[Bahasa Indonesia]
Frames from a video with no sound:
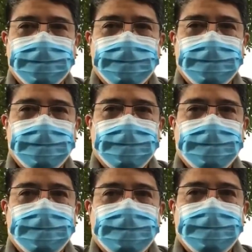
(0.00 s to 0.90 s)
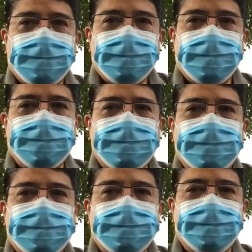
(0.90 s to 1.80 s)
itu juru minuman
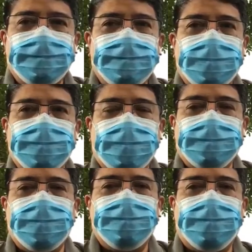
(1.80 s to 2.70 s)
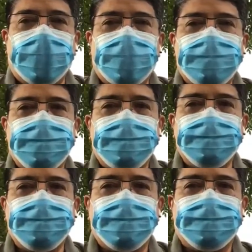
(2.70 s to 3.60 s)
melupakan si Yusuf yang masih ada
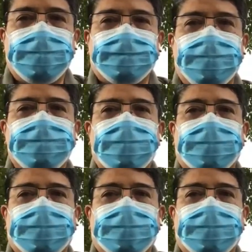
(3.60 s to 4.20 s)
di penjara.